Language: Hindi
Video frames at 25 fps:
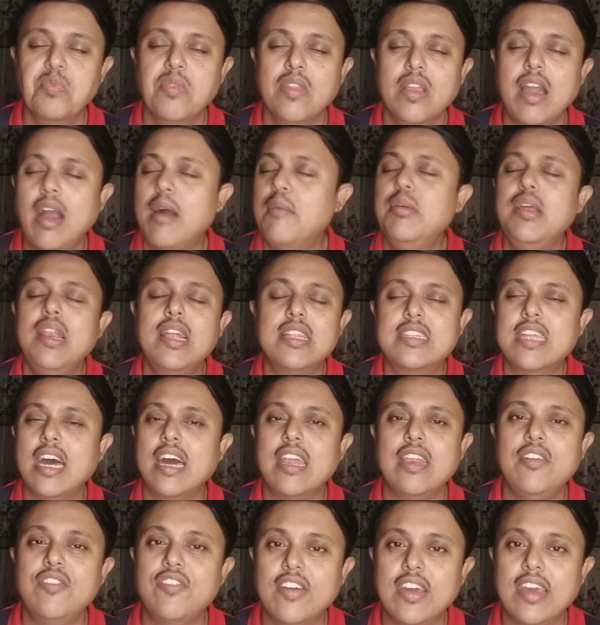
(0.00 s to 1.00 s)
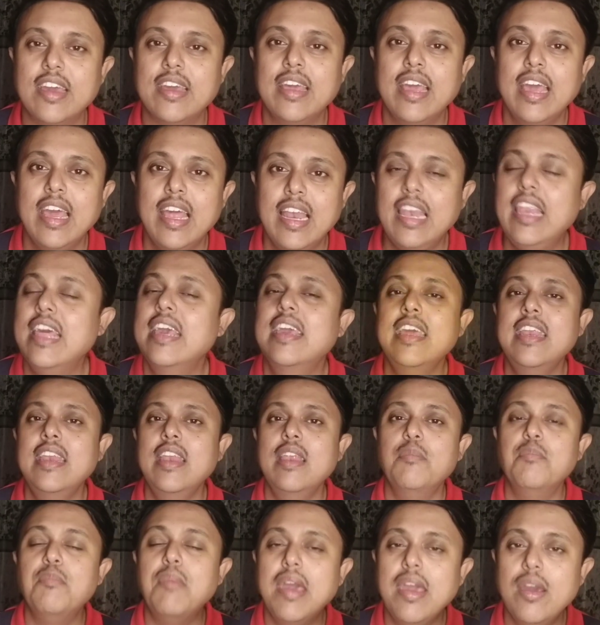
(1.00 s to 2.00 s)
काबिल तारीफ है लेकिन
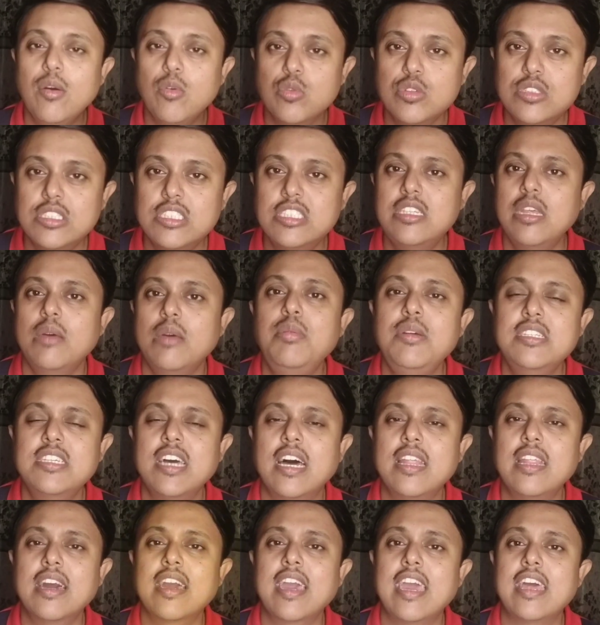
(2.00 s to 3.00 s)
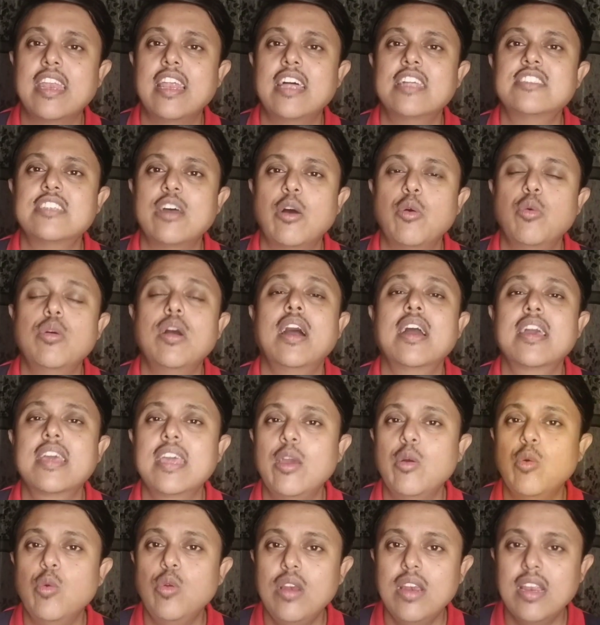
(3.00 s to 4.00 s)
मैं उससे भी ज्यादा कहना चाहूंगा कि
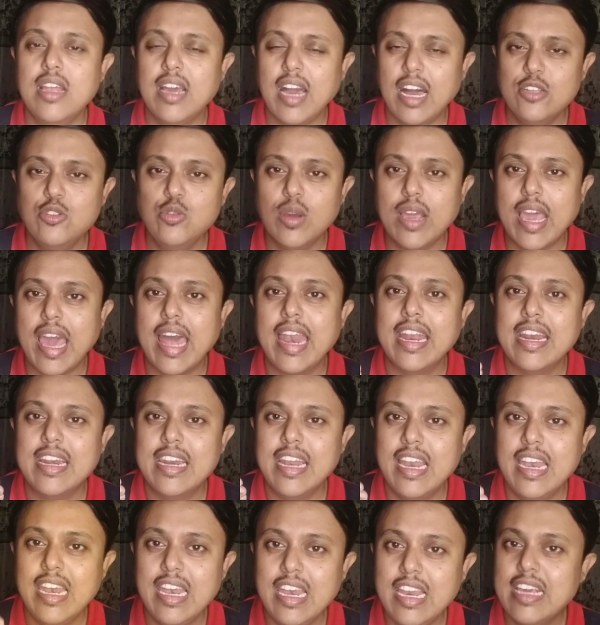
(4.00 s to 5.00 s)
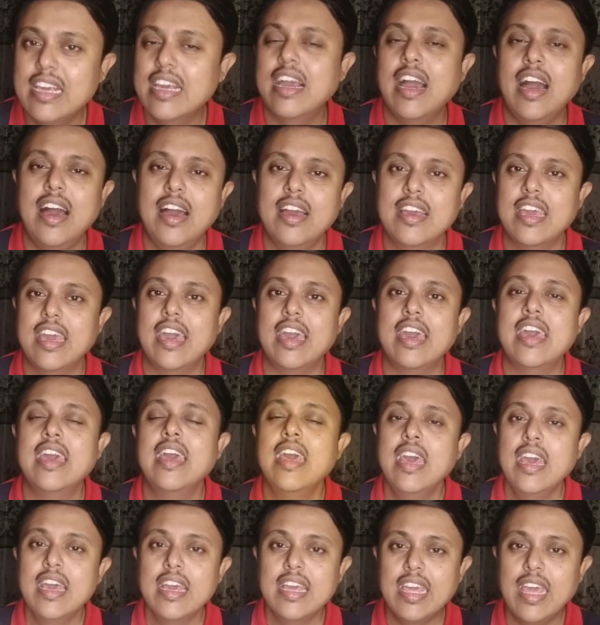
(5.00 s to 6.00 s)
उनका जो कैरेक्टर लिखा गया है
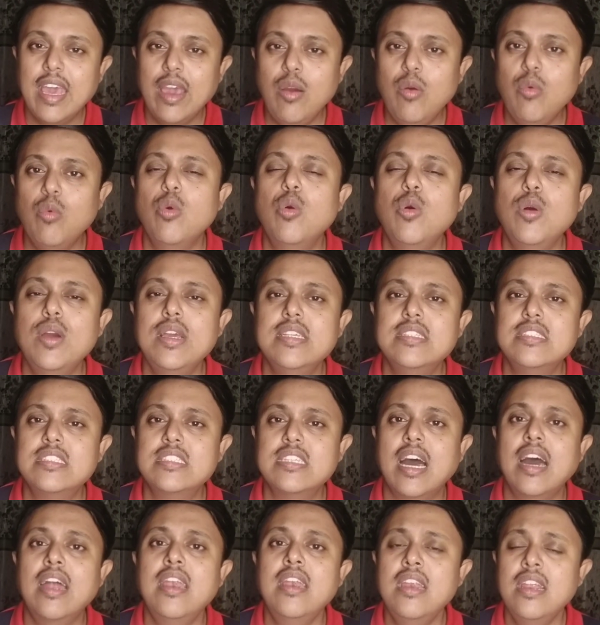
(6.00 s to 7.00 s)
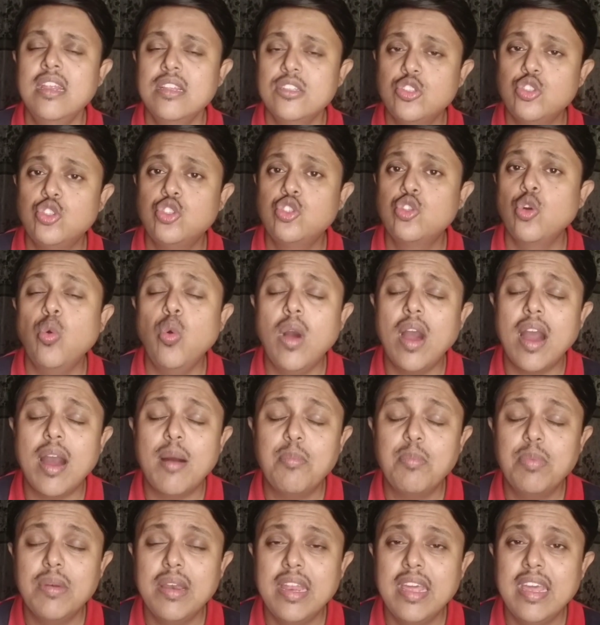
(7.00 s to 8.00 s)
कि वो इंसान जो
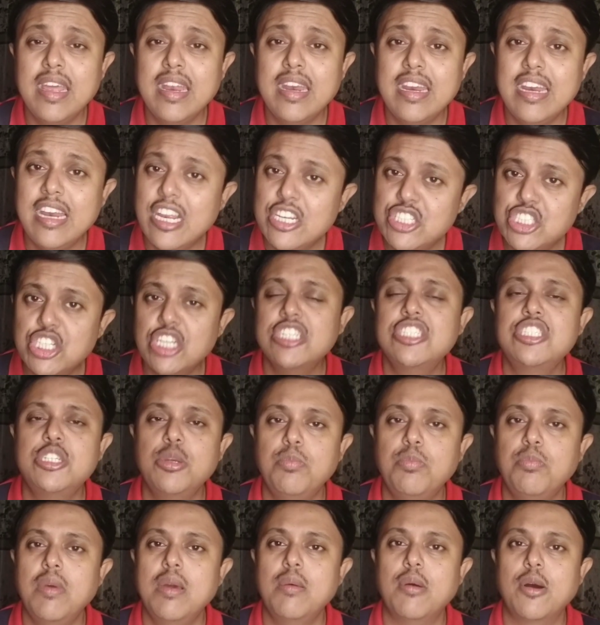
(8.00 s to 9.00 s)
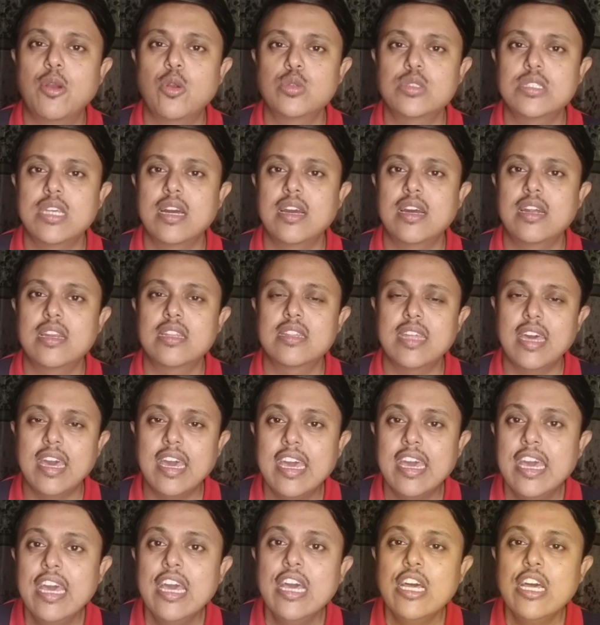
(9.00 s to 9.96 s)
अपने रिलेशनशिप में भरोसा करता है